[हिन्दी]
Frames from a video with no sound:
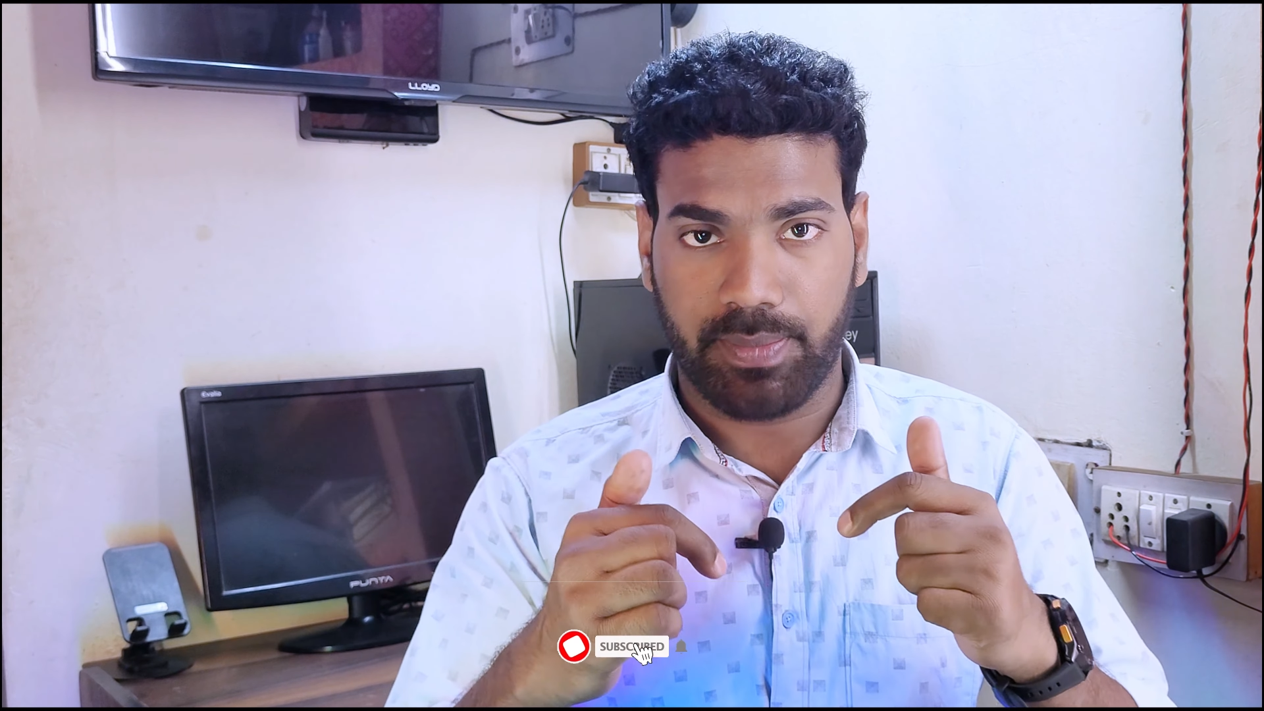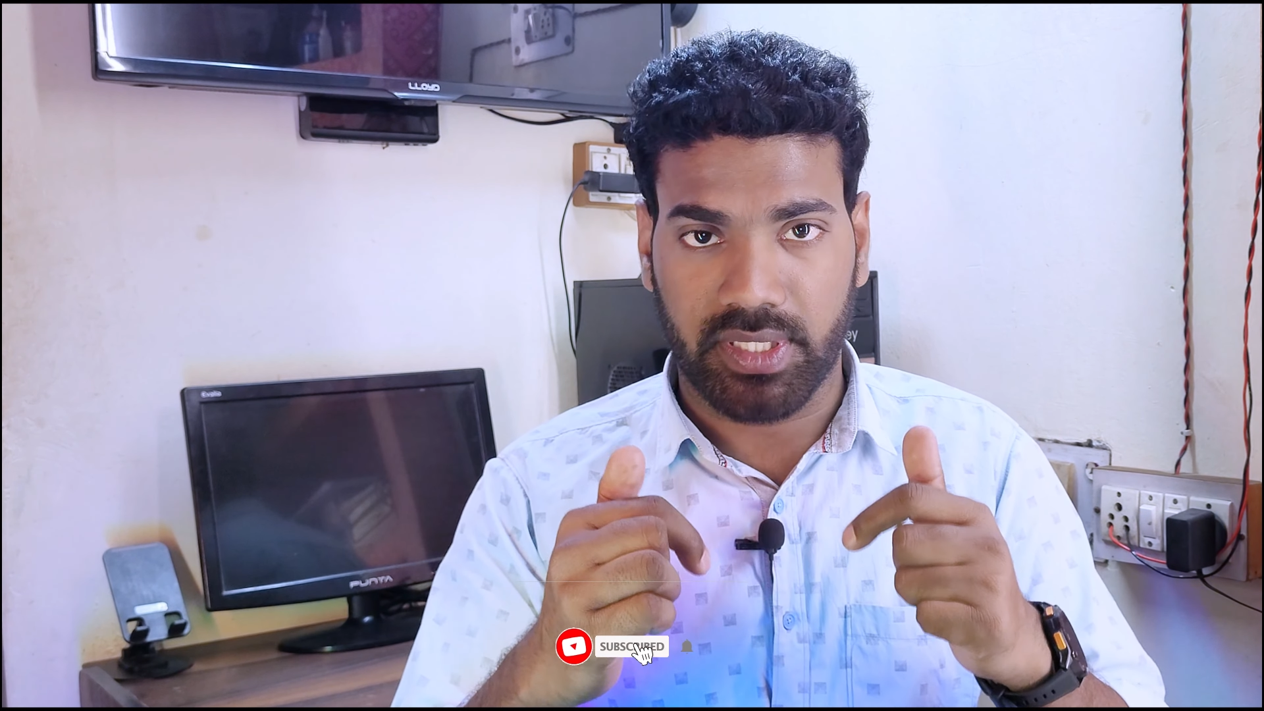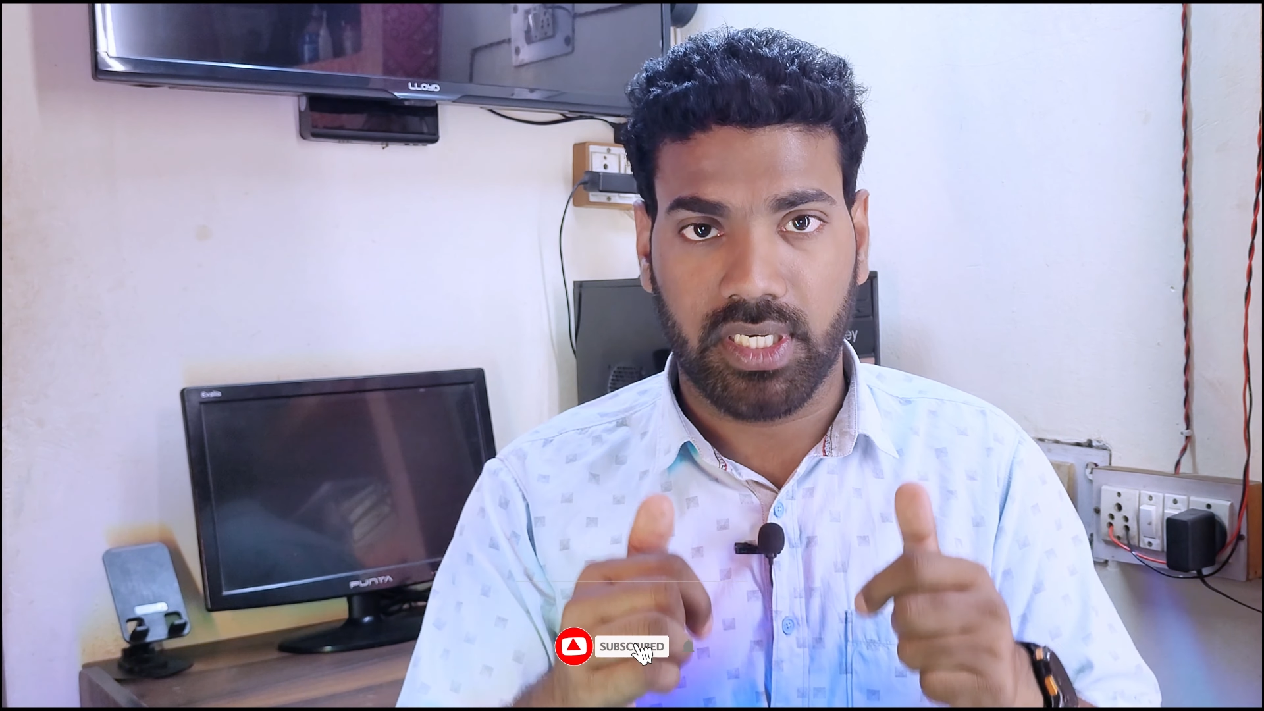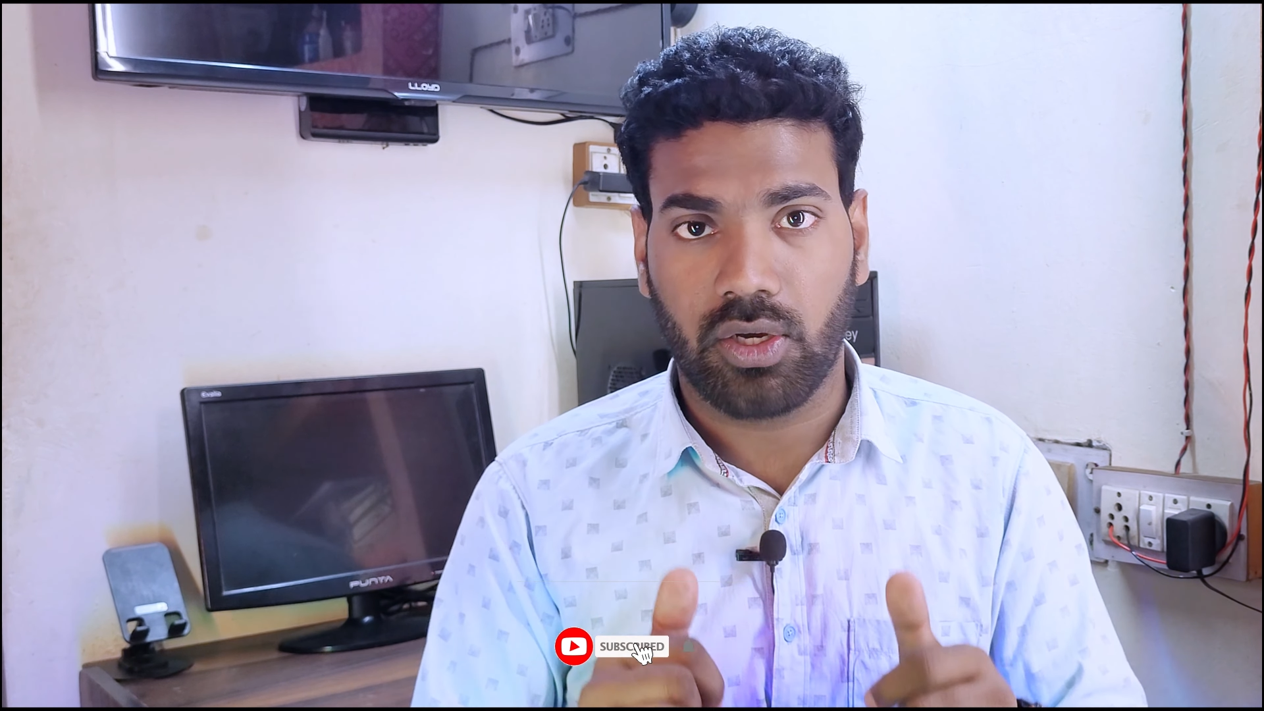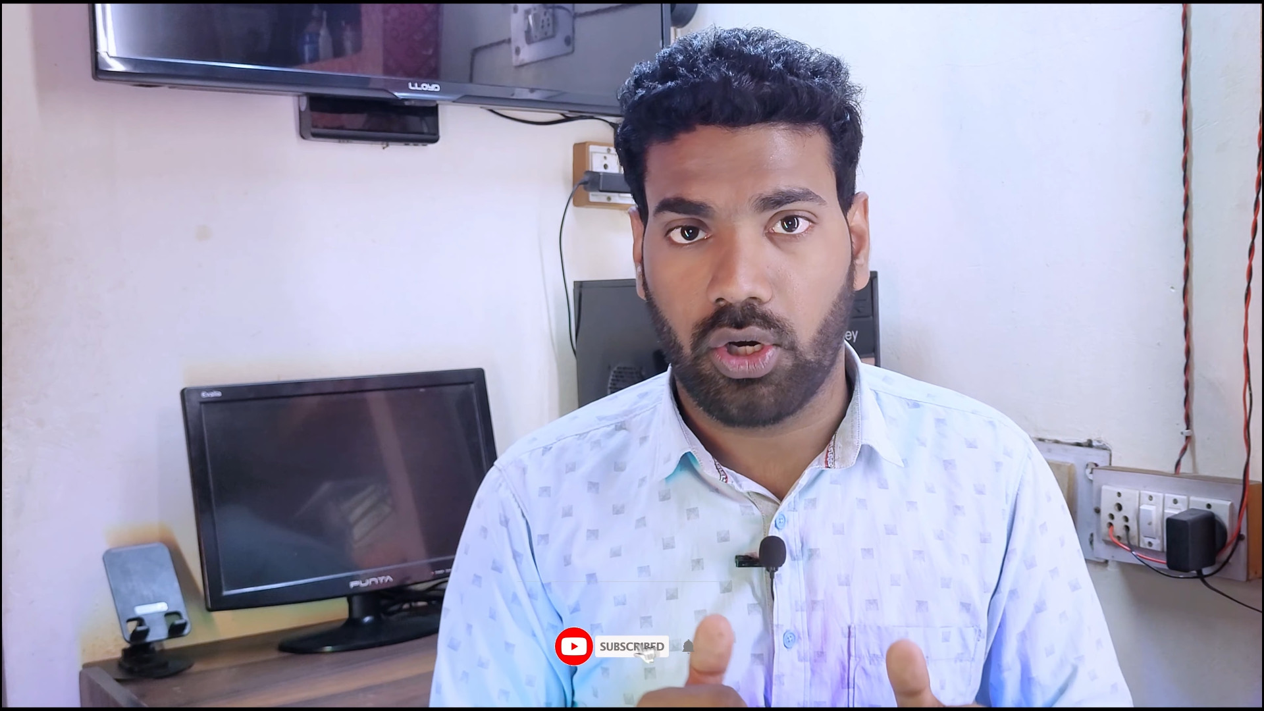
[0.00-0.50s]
कर देना